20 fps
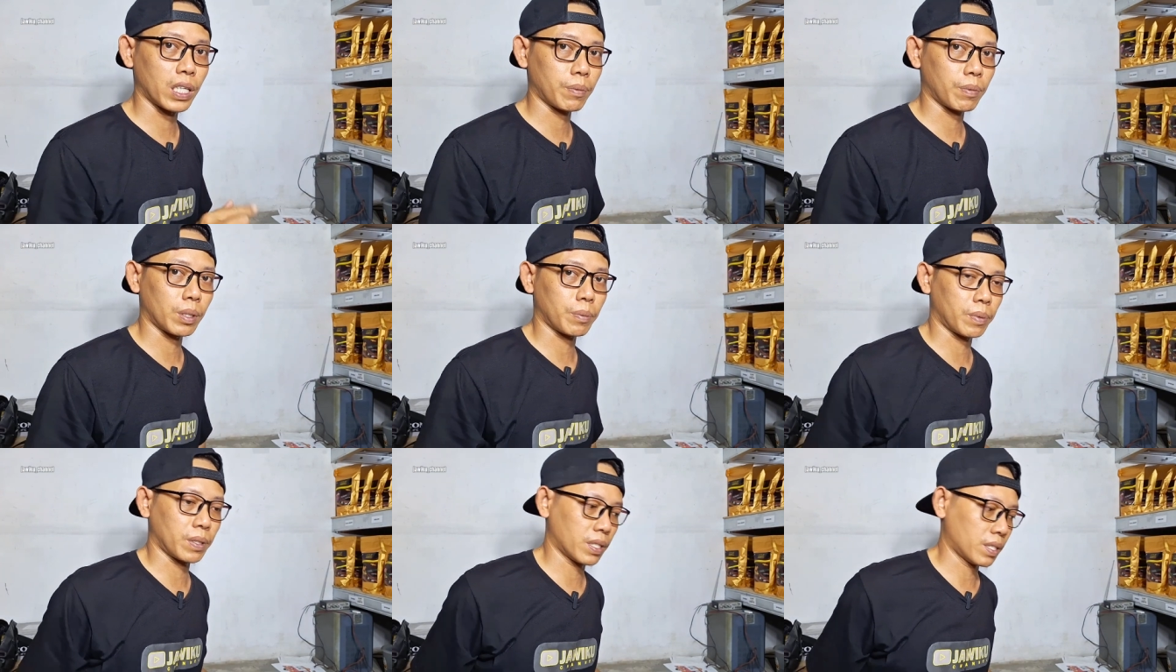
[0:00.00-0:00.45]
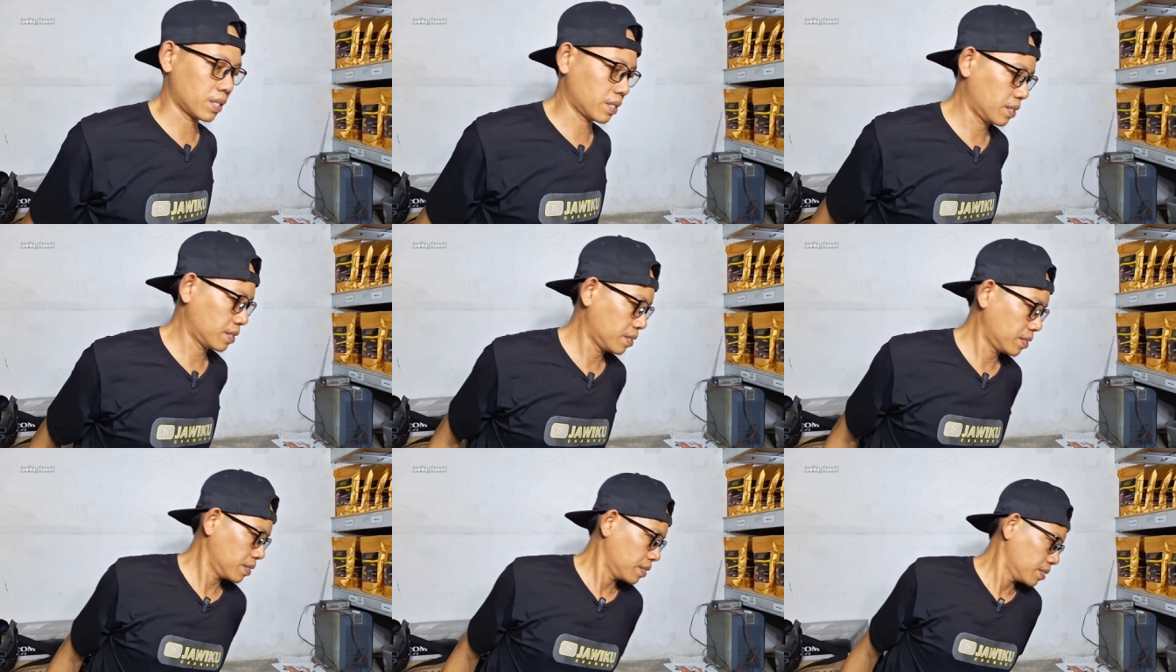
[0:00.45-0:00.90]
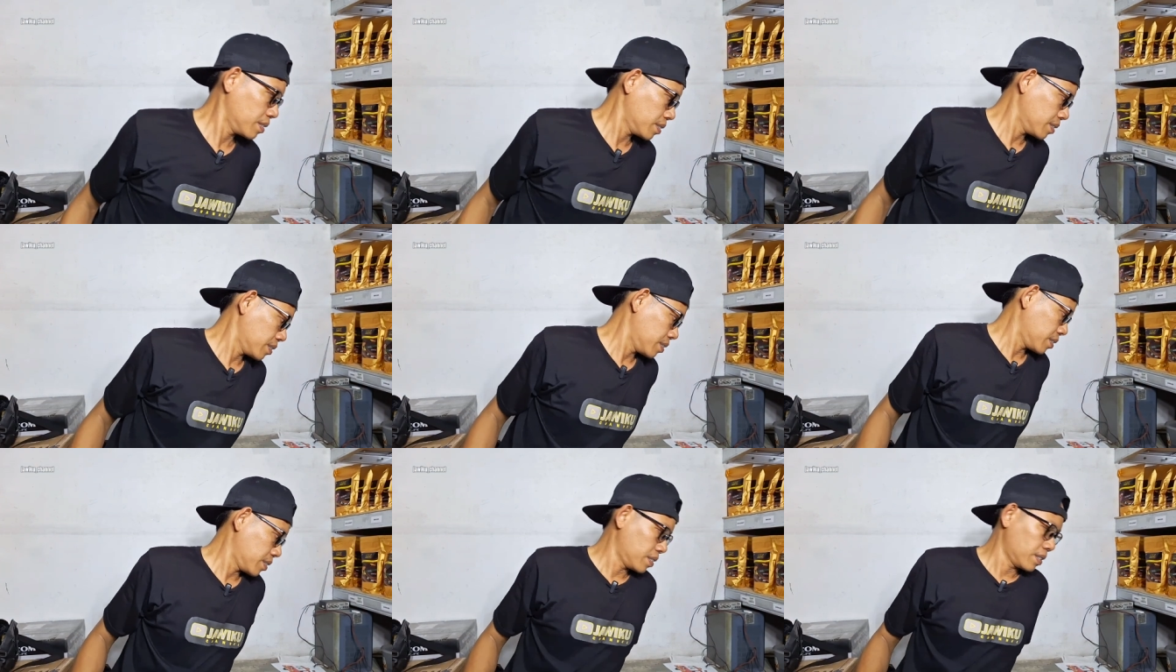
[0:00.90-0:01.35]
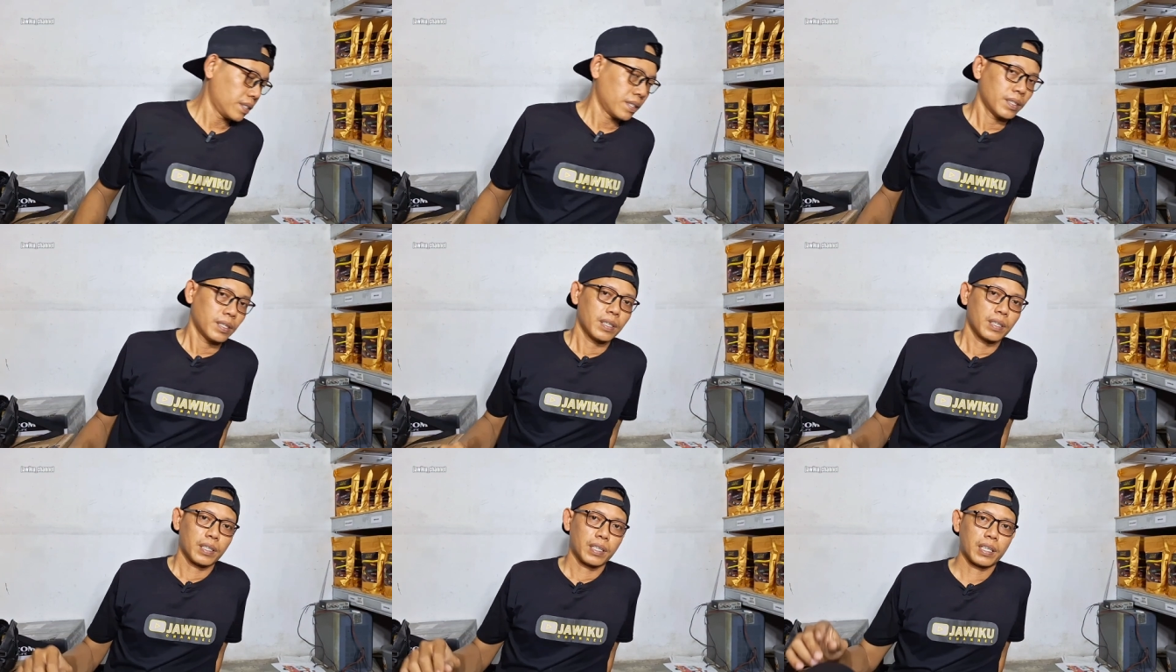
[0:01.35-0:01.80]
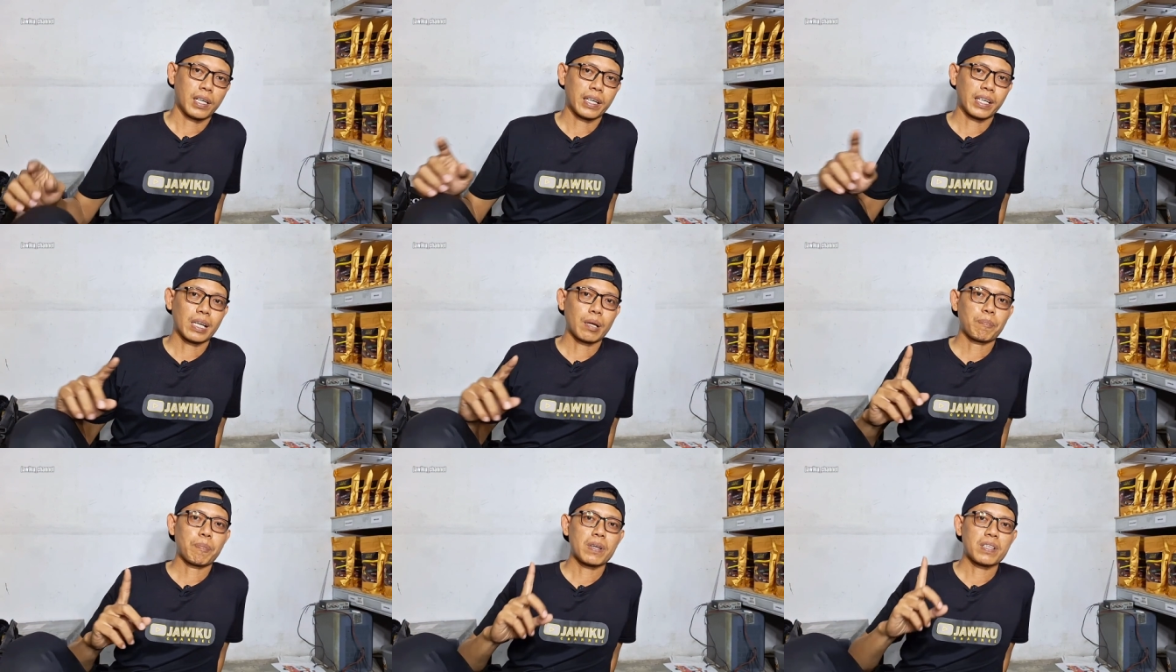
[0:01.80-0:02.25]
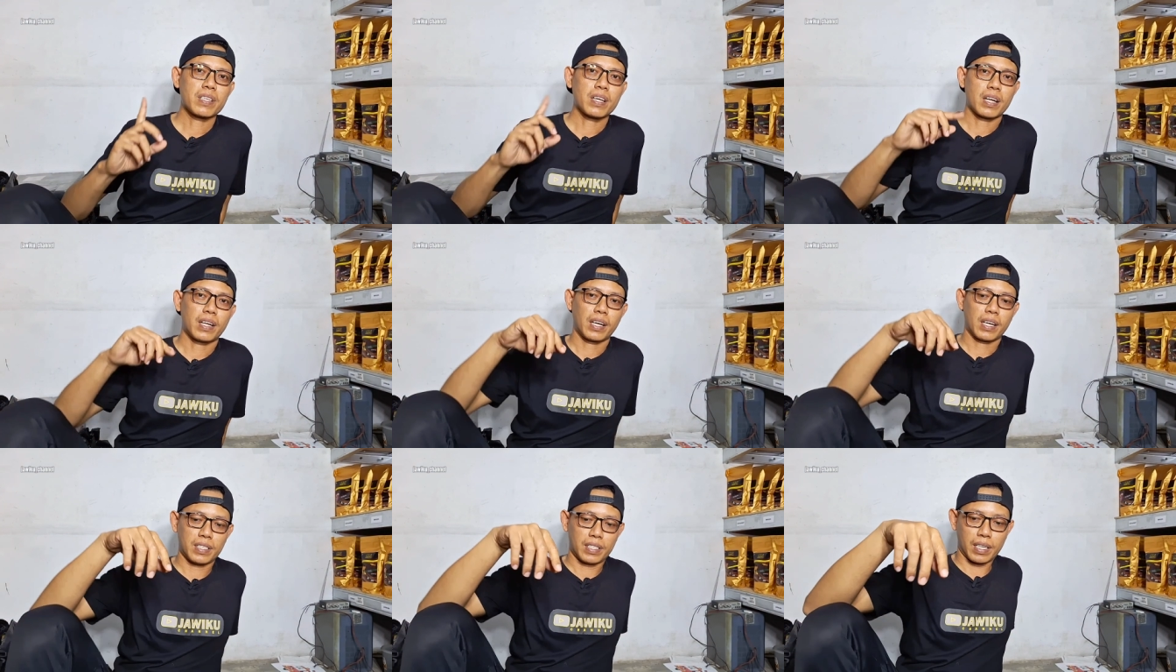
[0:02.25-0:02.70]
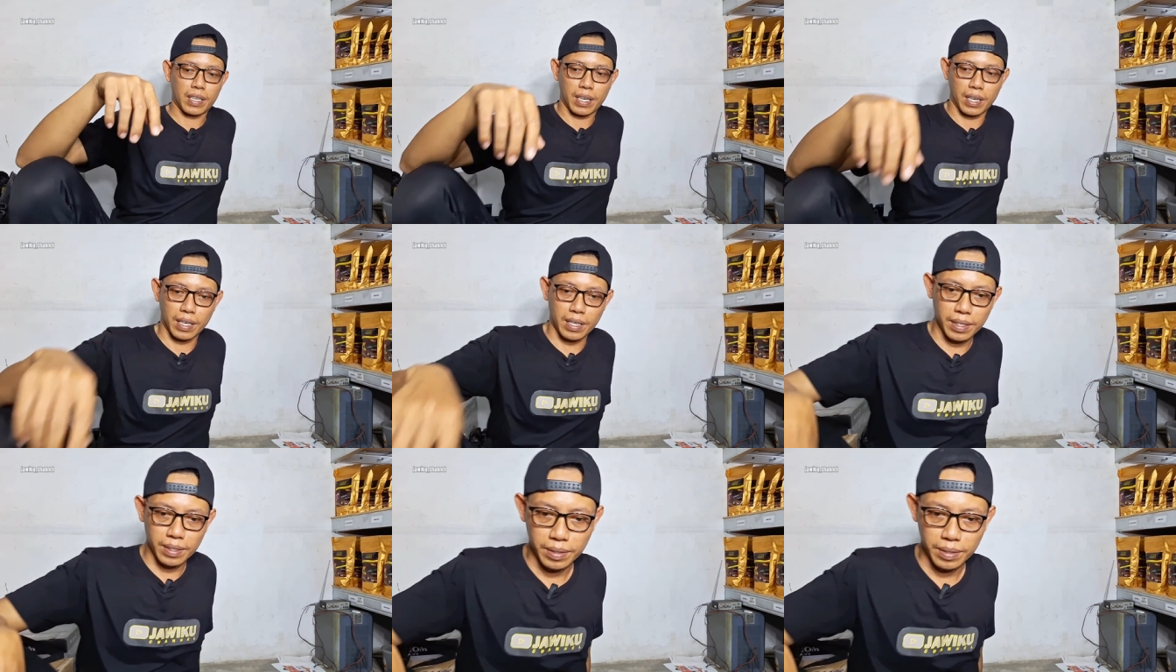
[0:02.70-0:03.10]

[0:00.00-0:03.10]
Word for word: ya teman-teman kira-kira pas nggak dengan saya